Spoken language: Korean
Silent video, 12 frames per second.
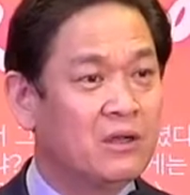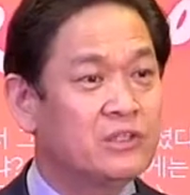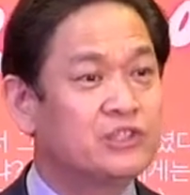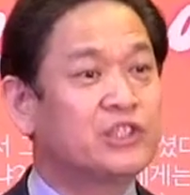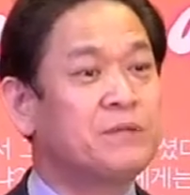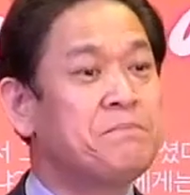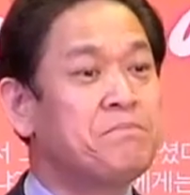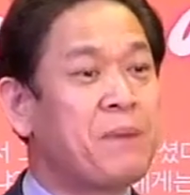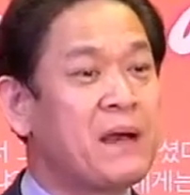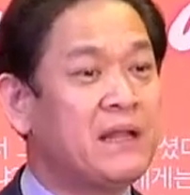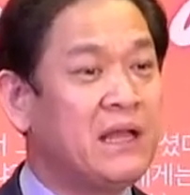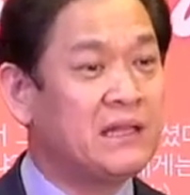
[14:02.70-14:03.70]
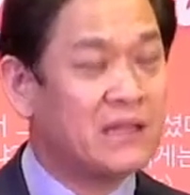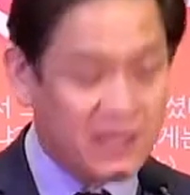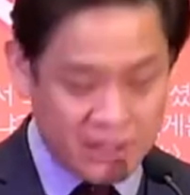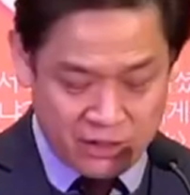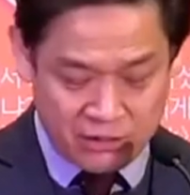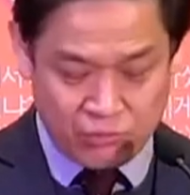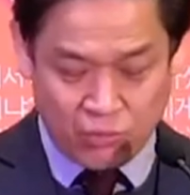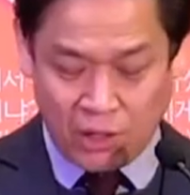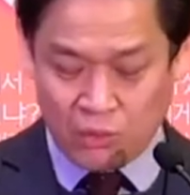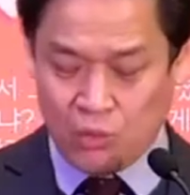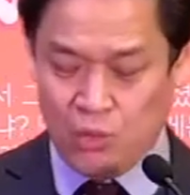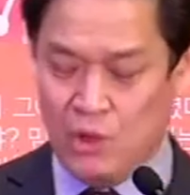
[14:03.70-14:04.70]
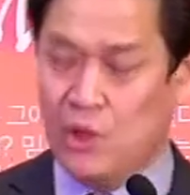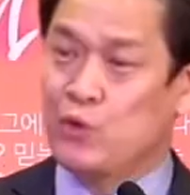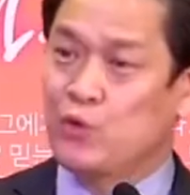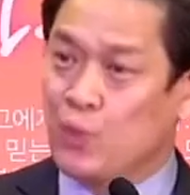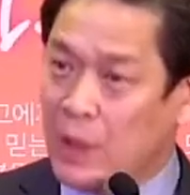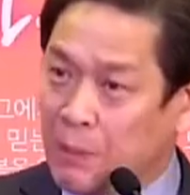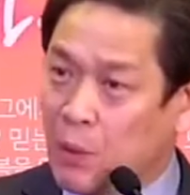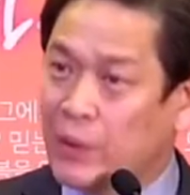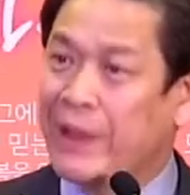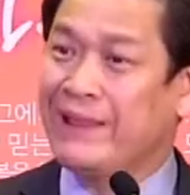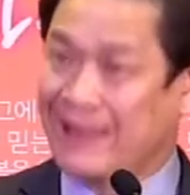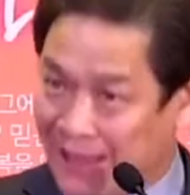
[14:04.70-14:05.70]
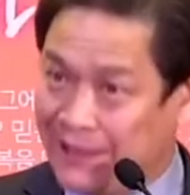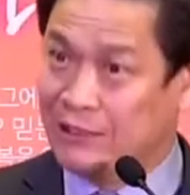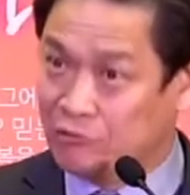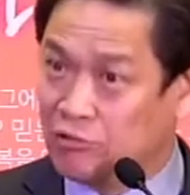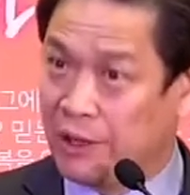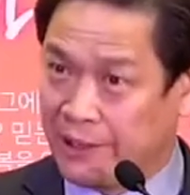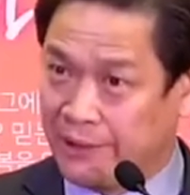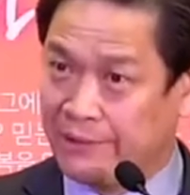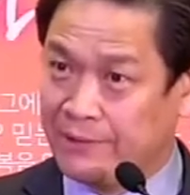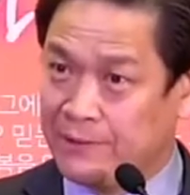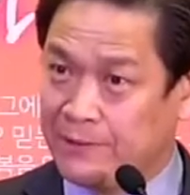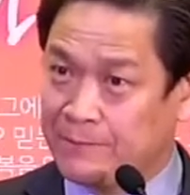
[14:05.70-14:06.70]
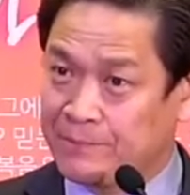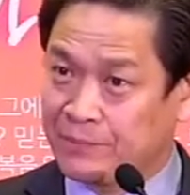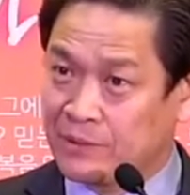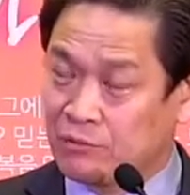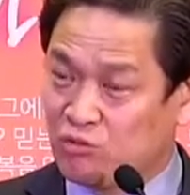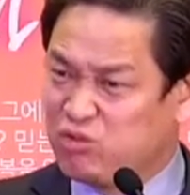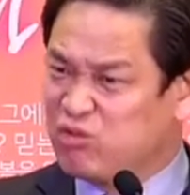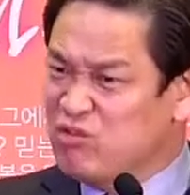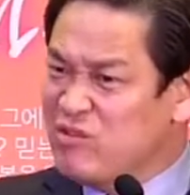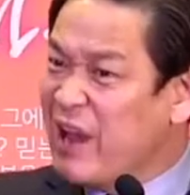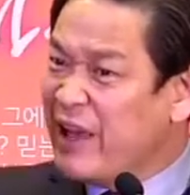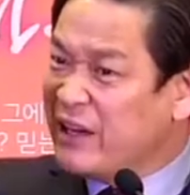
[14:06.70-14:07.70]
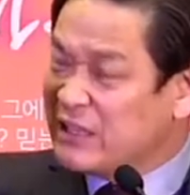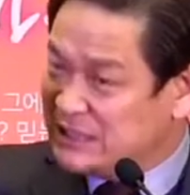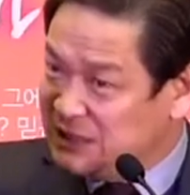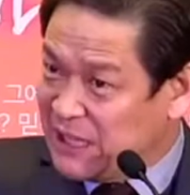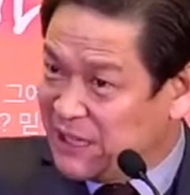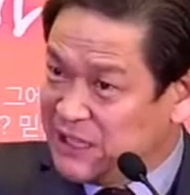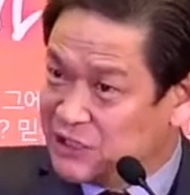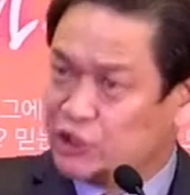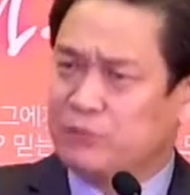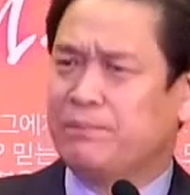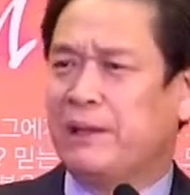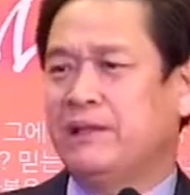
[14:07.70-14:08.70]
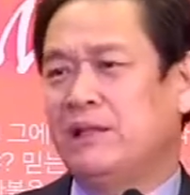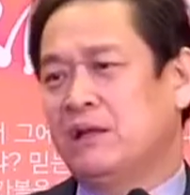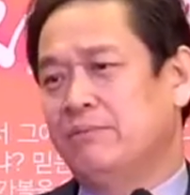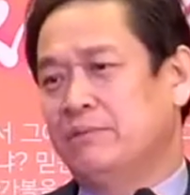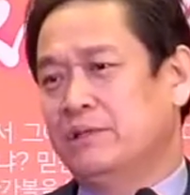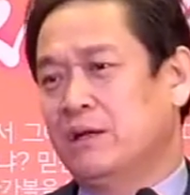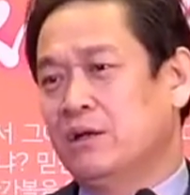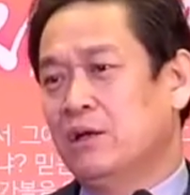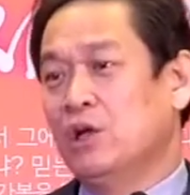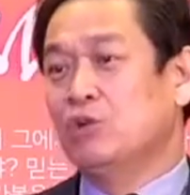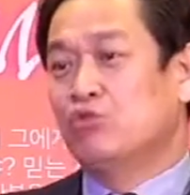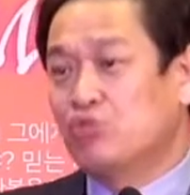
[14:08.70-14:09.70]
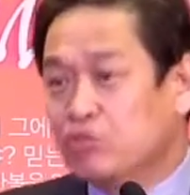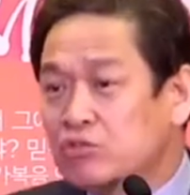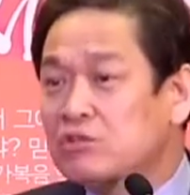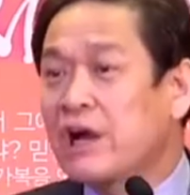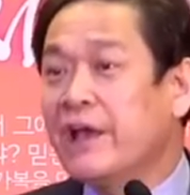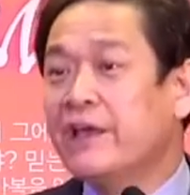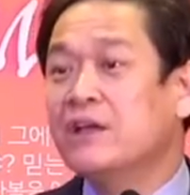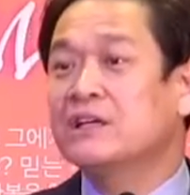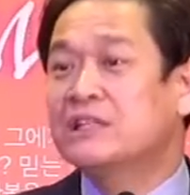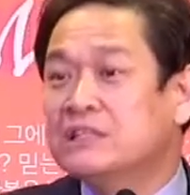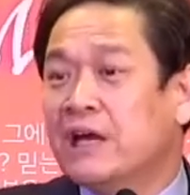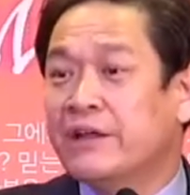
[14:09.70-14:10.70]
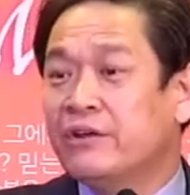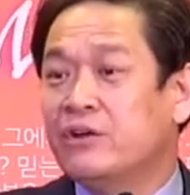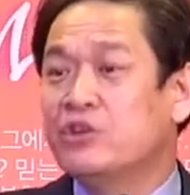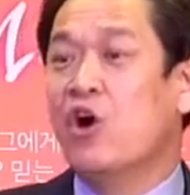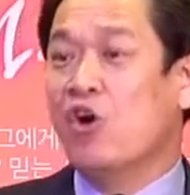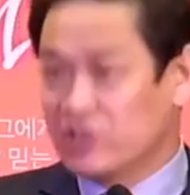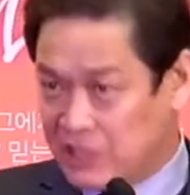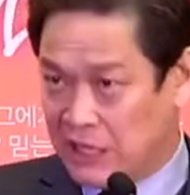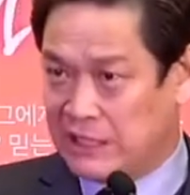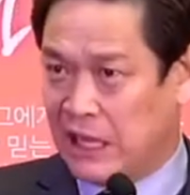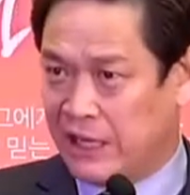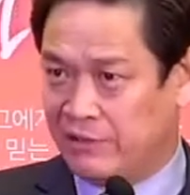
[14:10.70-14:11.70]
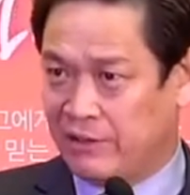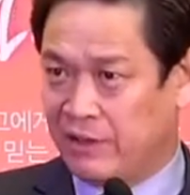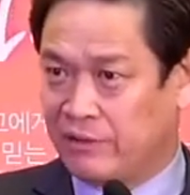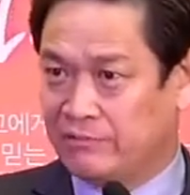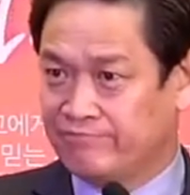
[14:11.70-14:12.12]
심판의 날이기도 하고 회복의 날이기도 해요. 누군가에는 그날이 심판의 날입니다. 누군가에게는 그날이요 영생의 날이에요.